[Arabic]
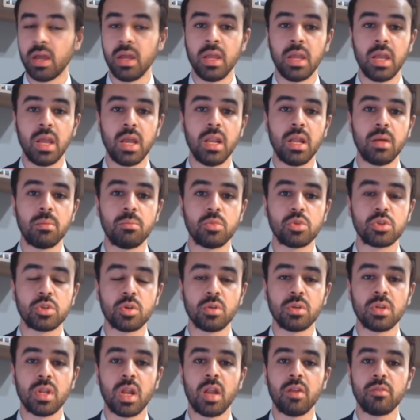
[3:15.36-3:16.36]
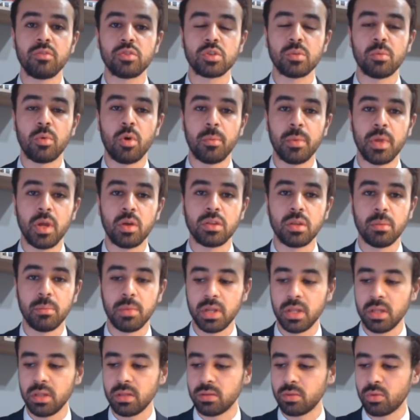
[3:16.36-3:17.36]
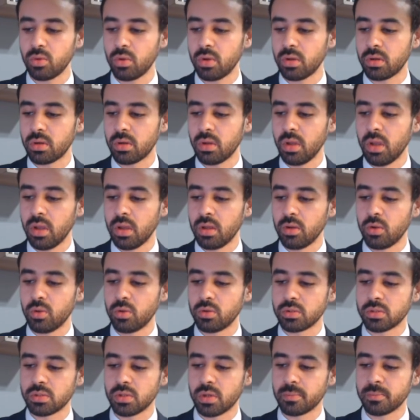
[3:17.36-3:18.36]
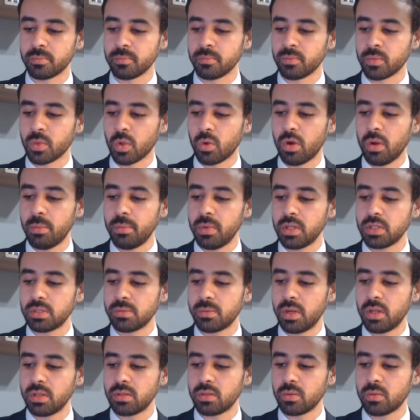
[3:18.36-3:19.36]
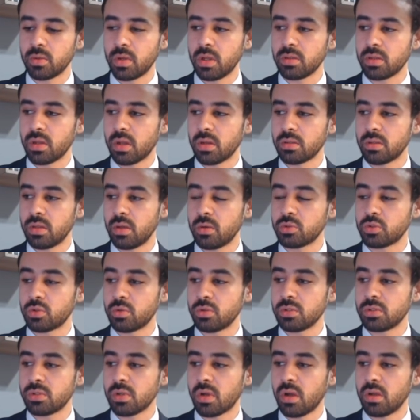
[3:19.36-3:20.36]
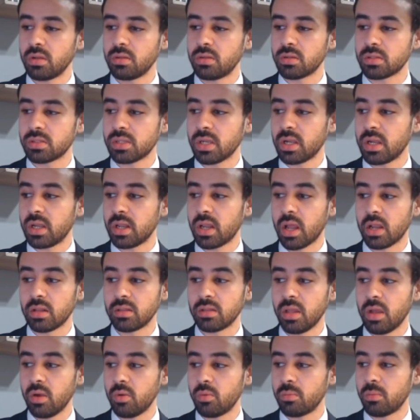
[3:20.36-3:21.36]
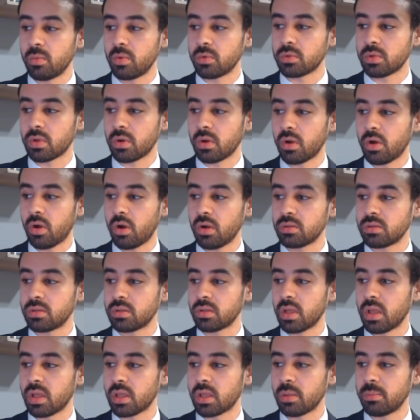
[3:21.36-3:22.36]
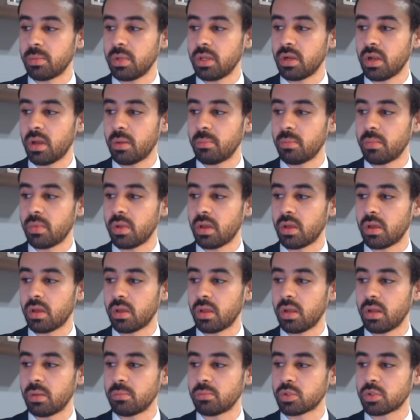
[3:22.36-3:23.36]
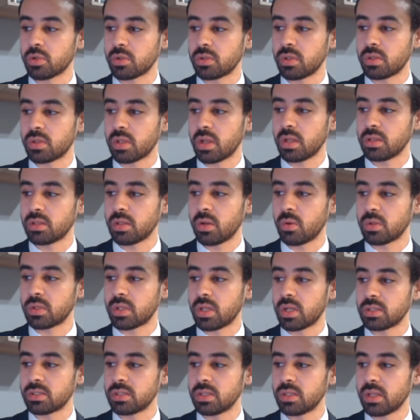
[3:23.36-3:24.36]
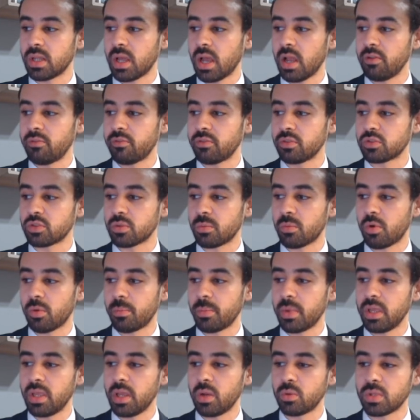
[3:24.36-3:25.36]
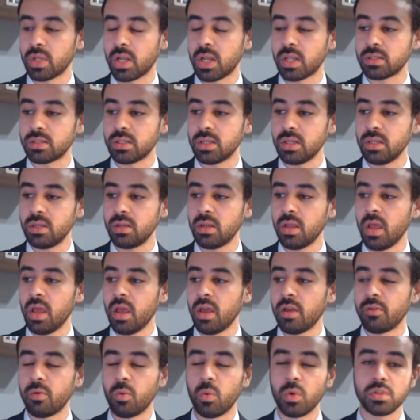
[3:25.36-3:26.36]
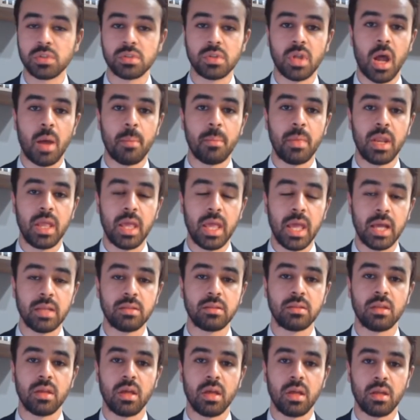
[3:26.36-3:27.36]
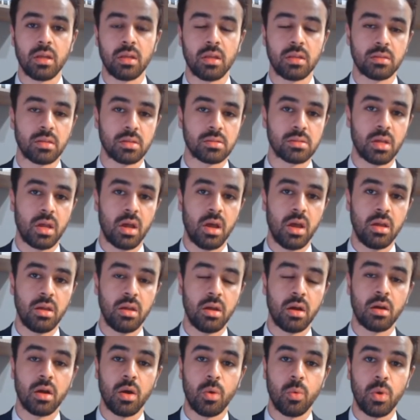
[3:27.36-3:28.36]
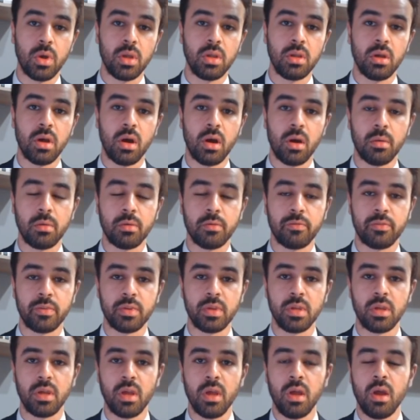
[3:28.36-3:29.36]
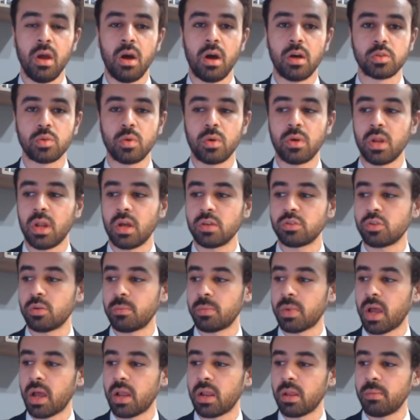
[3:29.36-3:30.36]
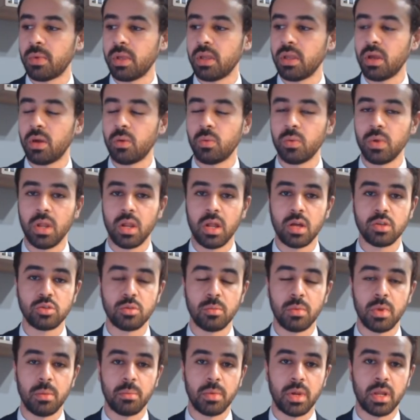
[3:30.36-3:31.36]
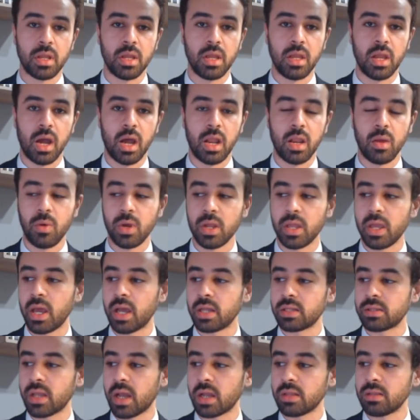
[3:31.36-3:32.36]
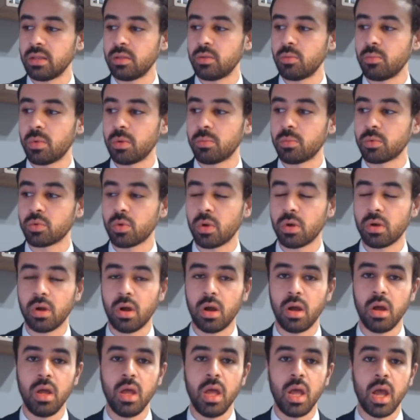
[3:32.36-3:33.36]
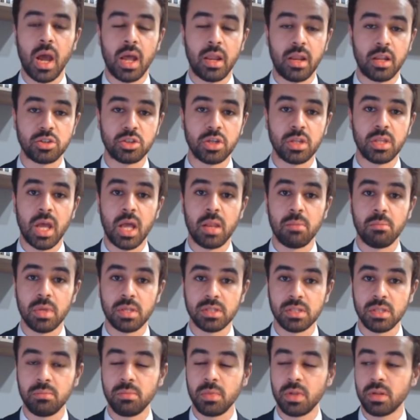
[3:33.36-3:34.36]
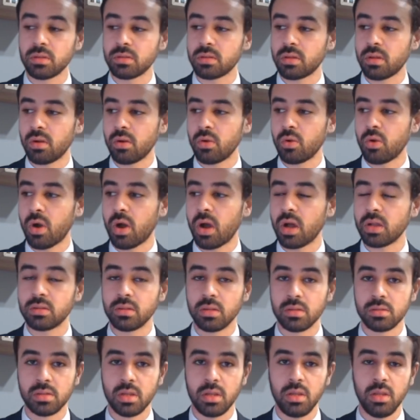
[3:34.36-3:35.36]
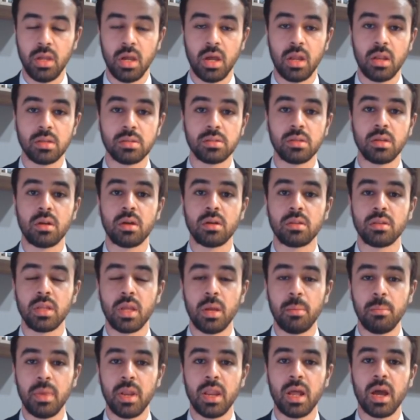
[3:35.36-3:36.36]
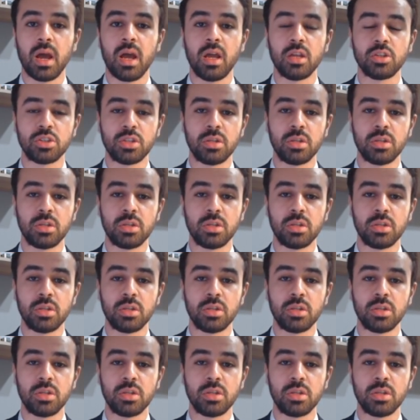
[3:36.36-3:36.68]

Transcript: الى مستويات ال 1780 دولار للأنصة وبالنسبه للتداولات الداو جونز ايضا سجل الداو تراجعات كبيره آه، الى مستويات 33730 وسط عمليات آه، تصحيحيه قويه في اسواق الاسهم العالميه والاسهم الامريكيه على وجه التحديد ومن المتوقع ان نشهد المزيد من التراجع التصحيح الذي قد يبلغ 20%